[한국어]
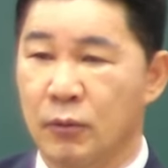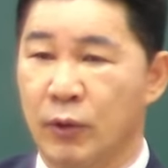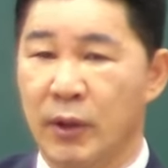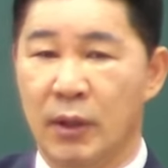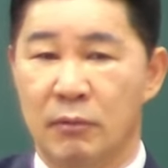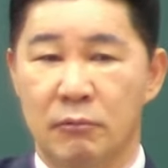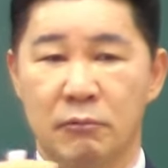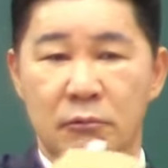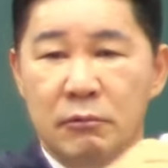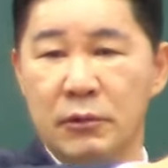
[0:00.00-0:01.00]
교회가
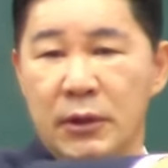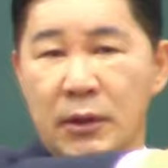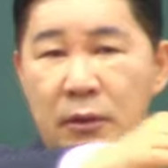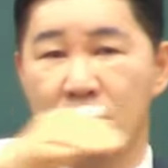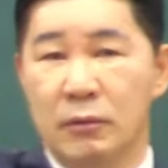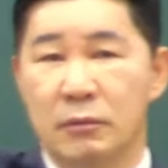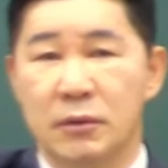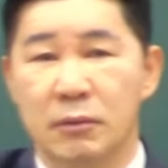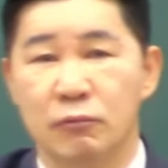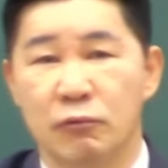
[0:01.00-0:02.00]
우리
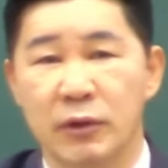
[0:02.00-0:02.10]
지금